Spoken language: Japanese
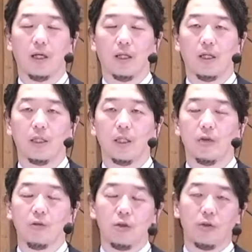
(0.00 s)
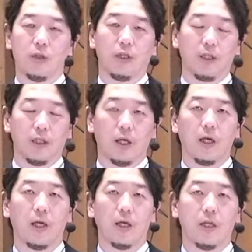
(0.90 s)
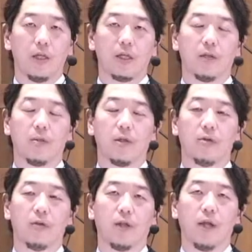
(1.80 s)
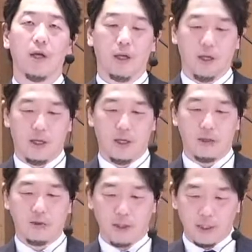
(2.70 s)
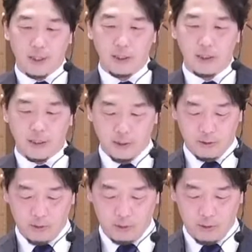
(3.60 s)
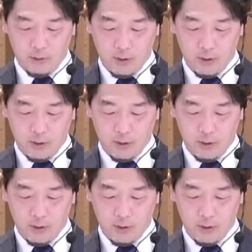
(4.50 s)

新しい命をいただいてイエス様によって作り変えていただくこと